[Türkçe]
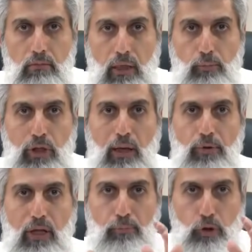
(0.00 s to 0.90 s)
Ya bula
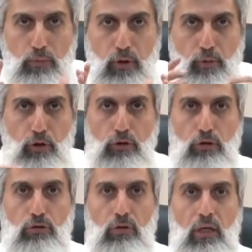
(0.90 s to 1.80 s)
bula bunu mu
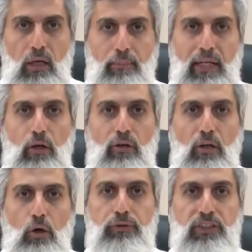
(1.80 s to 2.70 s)
buldunuz? Ben
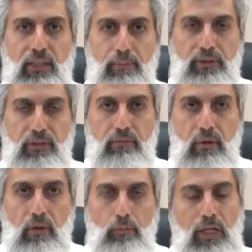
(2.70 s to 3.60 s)
orayı ofis yapmışım.
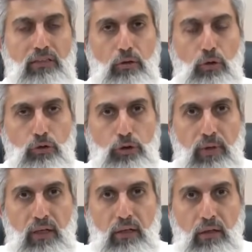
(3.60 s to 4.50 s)
Bu nasıl
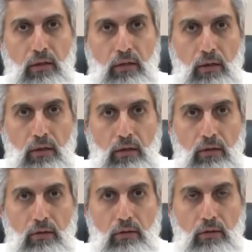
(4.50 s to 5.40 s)
konuşma?
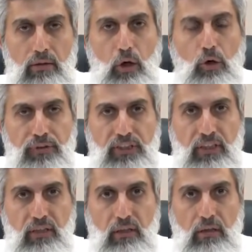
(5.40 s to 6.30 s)
Ne
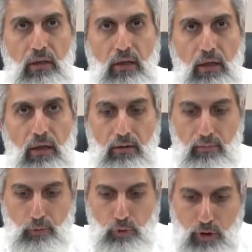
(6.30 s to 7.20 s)
ofisi?
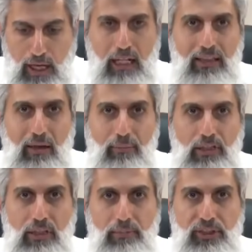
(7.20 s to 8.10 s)
Kur'an'dan
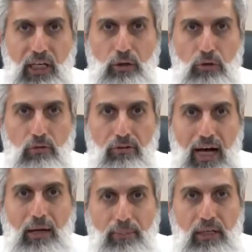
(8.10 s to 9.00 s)
başka bir şey
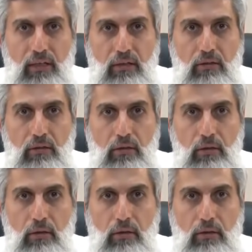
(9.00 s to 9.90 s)
var mı?
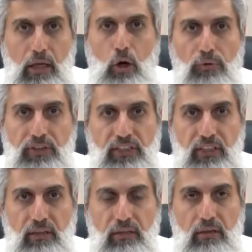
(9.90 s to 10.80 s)
Ne ofisi?